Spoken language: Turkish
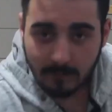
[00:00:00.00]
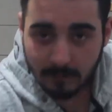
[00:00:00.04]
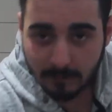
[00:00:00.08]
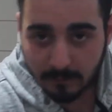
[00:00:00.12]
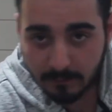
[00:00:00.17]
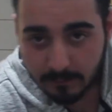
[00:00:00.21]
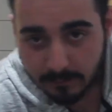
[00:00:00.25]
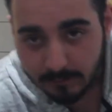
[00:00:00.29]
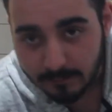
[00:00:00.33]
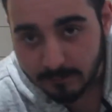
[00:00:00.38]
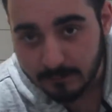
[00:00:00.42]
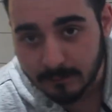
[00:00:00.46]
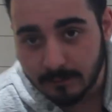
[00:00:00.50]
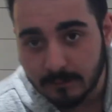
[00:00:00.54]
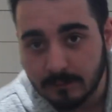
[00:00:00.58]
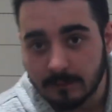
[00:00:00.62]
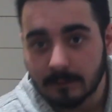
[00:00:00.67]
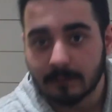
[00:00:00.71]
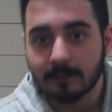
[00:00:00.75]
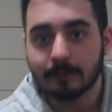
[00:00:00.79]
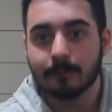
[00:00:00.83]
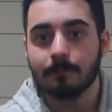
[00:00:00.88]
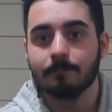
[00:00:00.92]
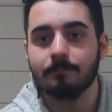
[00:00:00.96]
Ee,
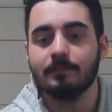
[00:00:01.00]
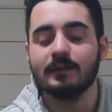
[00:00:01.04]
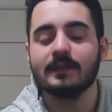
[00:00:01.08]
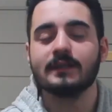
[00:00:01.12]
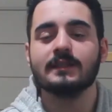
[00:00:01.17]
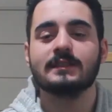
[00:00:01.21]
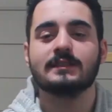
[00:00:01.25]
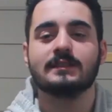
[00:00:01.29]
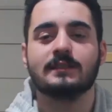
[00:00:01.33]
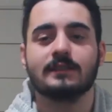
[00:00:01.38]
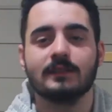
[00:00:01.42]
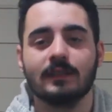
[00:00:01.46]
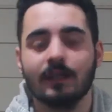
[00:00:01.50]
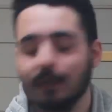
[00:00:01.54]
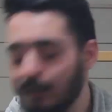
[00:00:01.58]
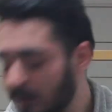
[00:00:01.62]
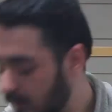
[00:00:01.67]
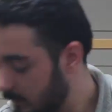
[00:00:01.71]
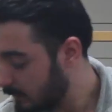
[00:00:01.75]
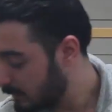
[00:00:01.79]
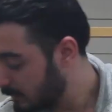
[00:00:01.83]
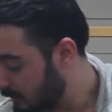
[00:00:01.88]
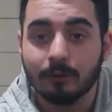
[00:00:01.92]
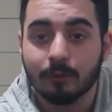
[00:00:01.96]
şey bir
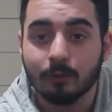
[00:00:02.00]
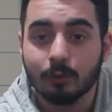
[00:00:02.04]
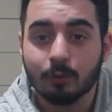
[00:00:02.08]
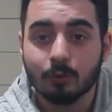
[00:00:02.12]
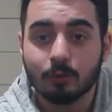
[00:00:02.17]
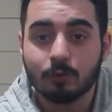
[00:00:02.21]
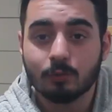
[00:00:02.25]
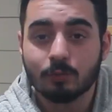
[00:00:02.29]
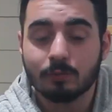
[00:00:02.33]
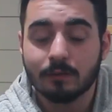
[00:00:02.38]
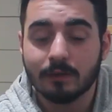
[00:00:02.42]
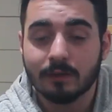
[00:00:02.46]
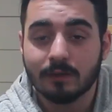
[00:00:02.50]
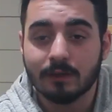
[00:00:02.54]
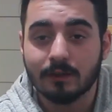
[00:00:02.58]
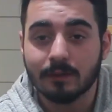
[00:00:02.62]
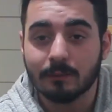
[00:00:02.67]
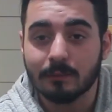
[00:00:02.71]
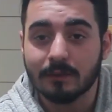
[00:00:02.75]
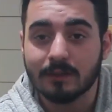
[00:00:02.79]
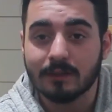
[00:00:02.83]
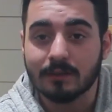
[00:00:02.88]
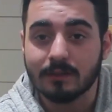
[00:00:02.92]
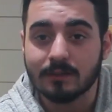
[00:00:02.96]

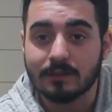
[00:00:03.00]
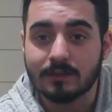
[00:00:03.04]
YouTube'daki bir